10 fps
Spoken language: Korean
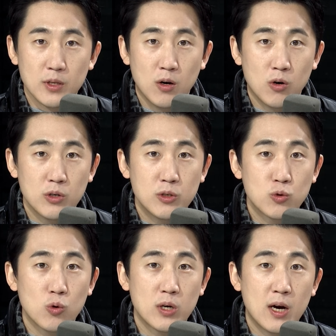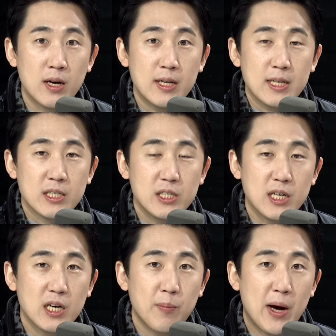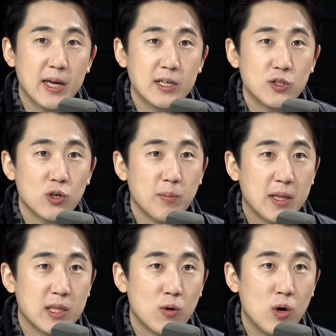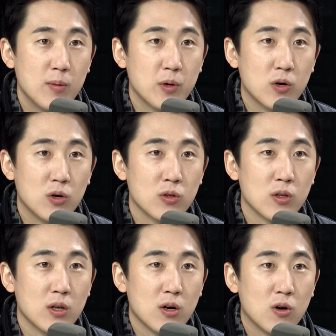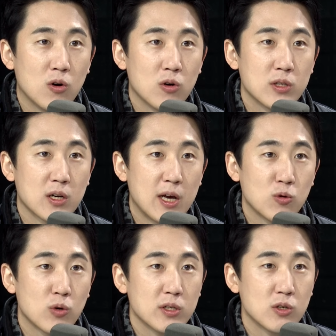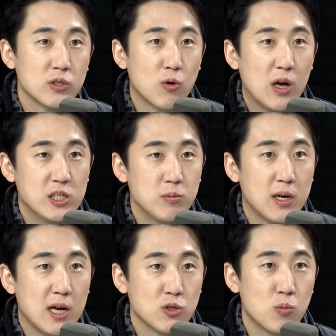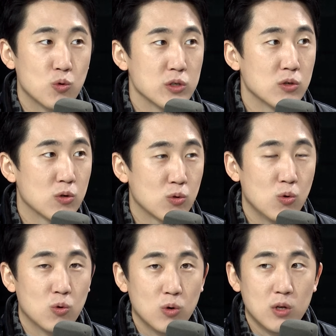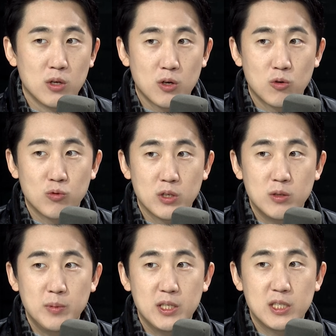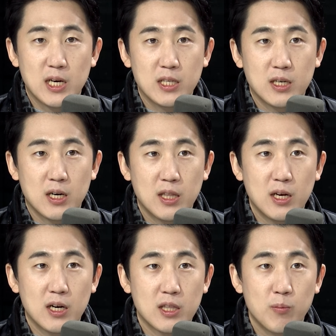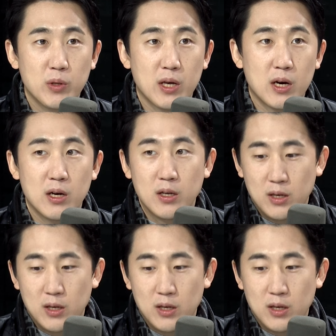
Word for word: 어, 이쪽과 아, 시장의 방향성이 맞다고 하면 어, 일단 계속해서 이제 관심을 가져보시는 것도 결국엔 의미 있지 않을까 생각이 됩니다.